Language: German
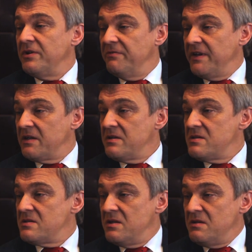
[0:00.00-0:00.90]

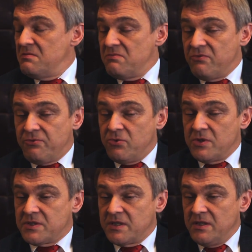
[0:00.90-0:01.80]
Awareness in
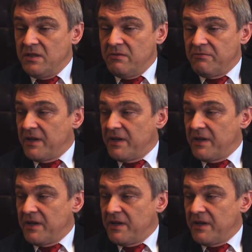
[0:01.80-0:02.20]
Vorträgen,